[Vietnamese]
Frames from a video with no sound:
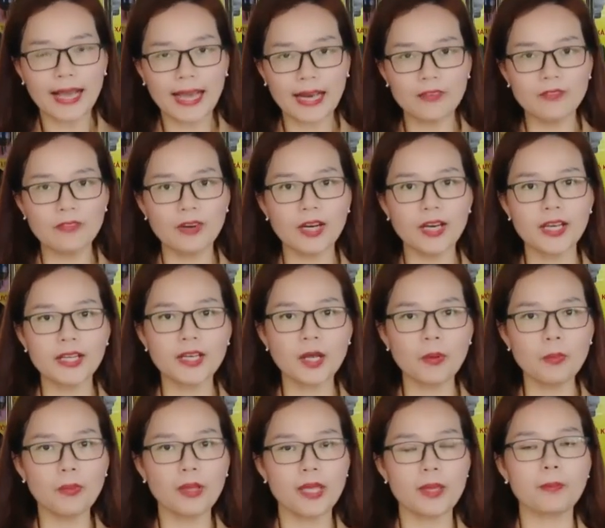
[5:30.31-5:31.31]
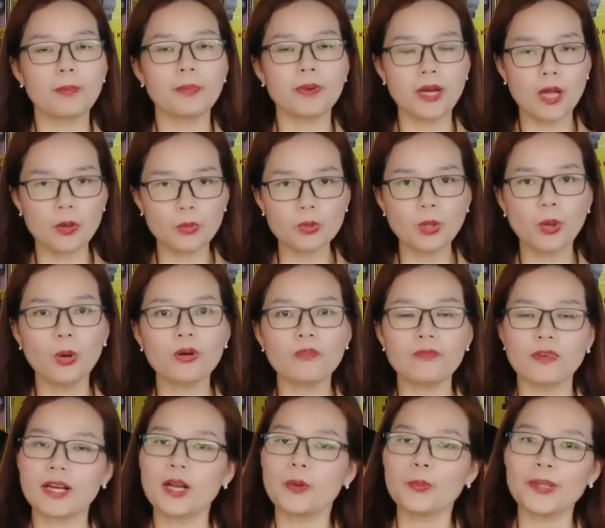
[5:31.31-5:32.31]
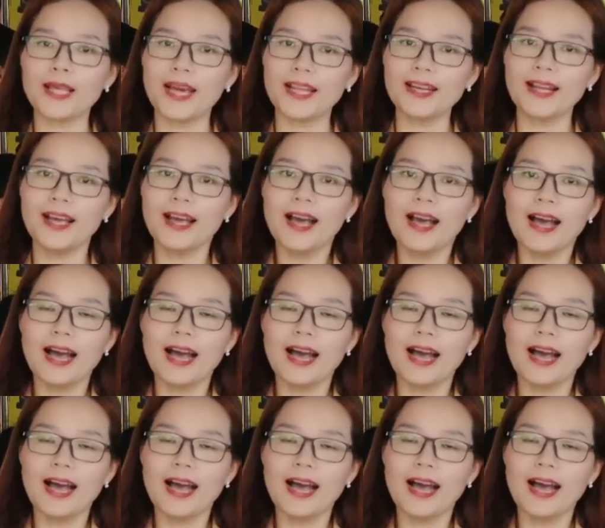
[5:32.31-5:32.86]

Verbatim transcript: gắn với nông nghiệp, nông thôn và nông dân